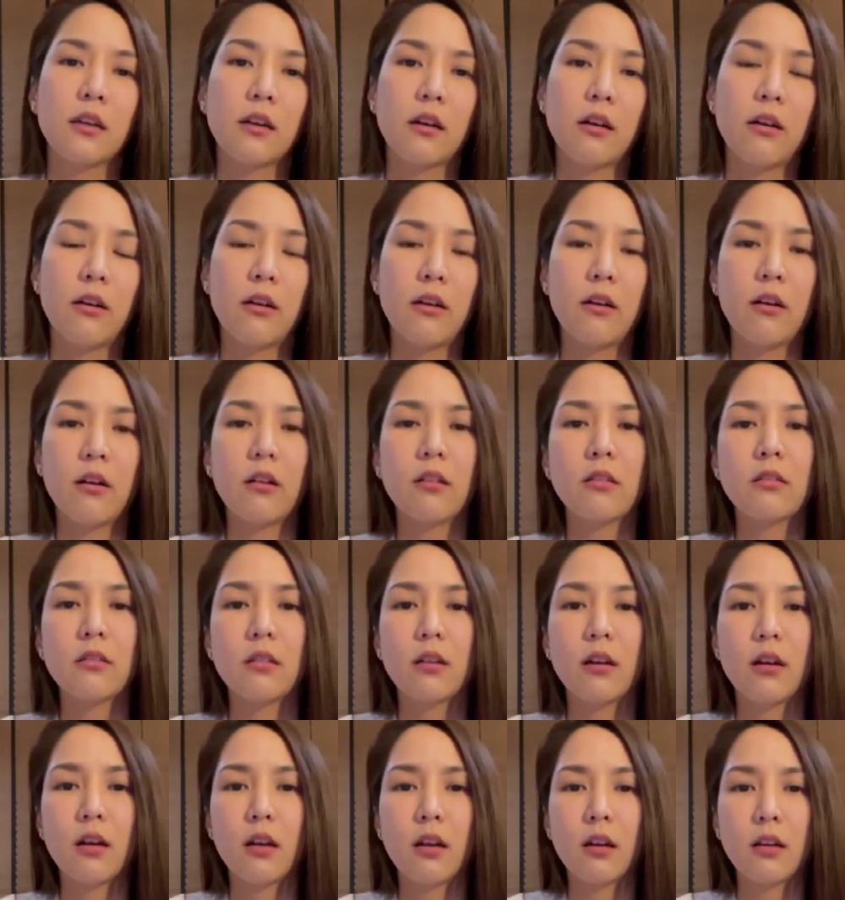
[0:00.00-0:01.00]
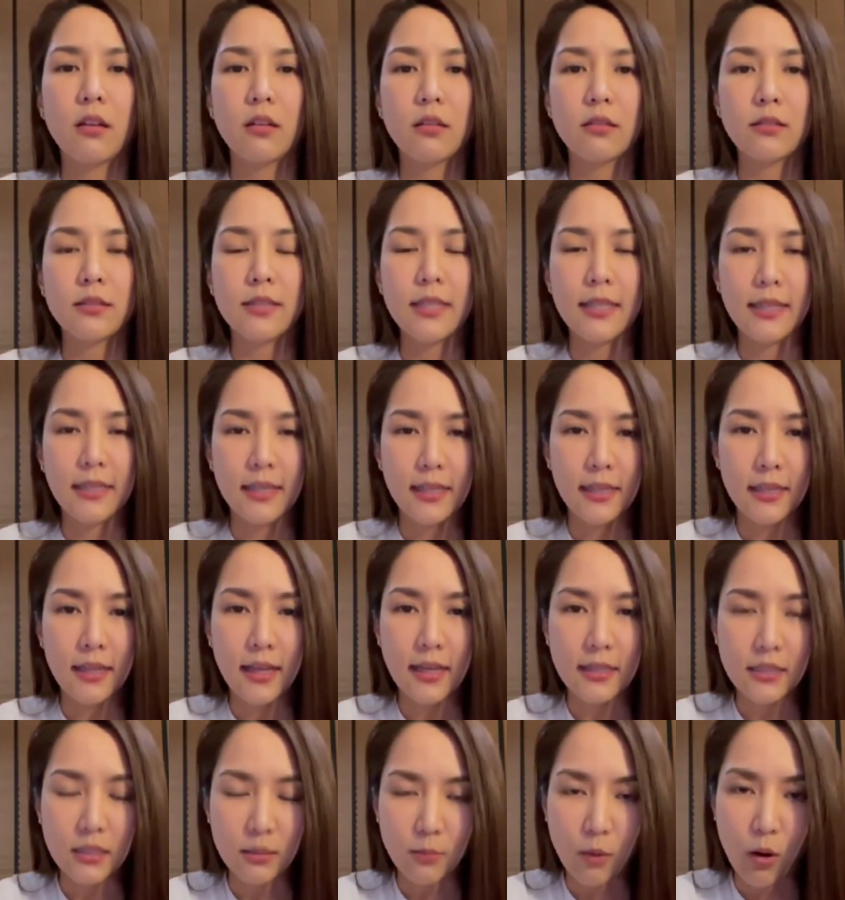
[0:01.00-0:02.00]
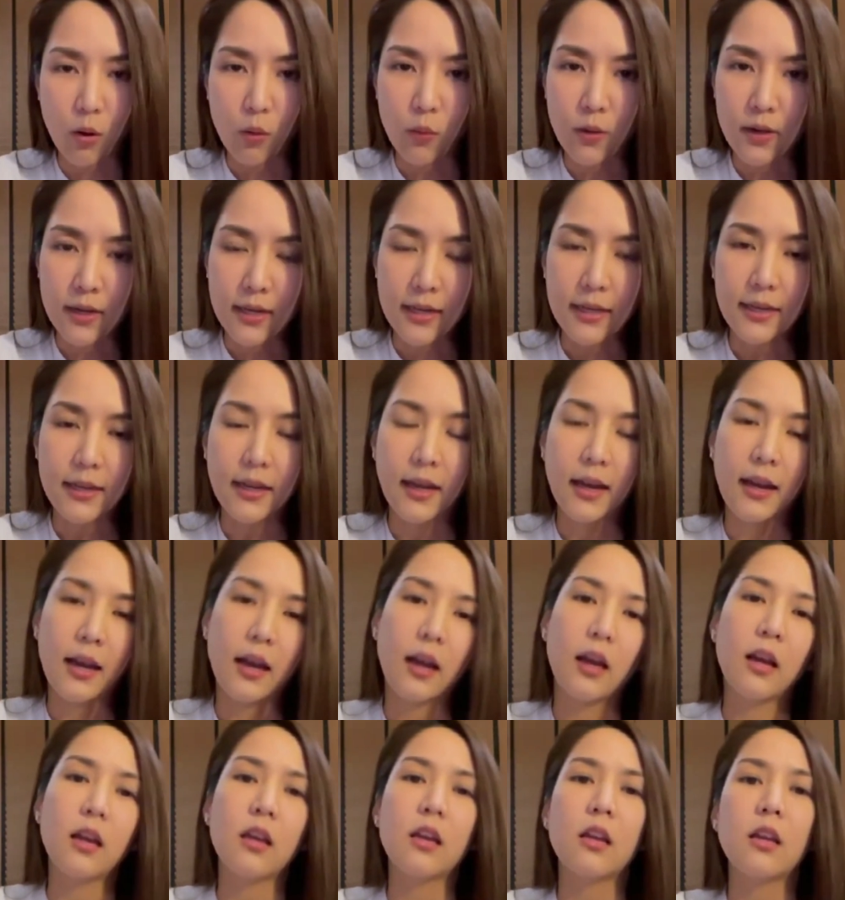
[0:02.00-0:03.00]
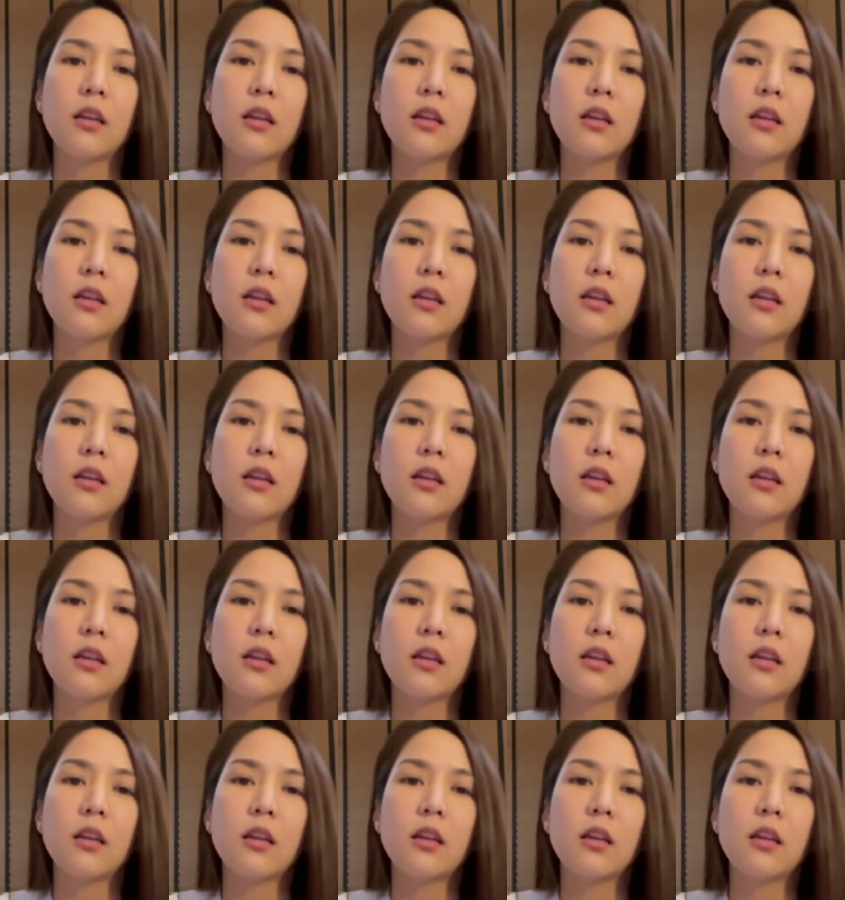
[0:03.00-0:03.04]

ก็สิ่งที่อยากจะบอกวันนี้นะคะ